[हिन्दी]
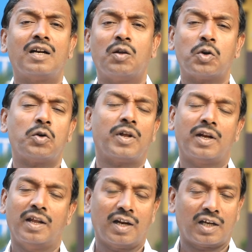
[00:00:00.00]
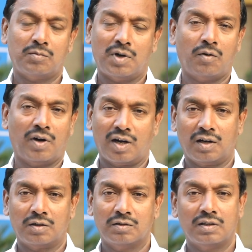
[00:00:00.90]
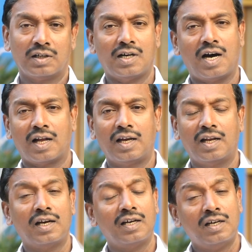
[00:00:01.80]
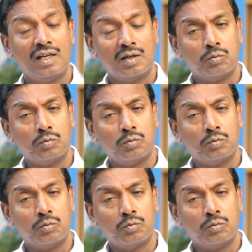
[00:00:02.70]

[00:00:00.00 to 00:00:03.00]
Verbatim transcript: परमेश्वर के साथ सट के जिंदगी बिताना है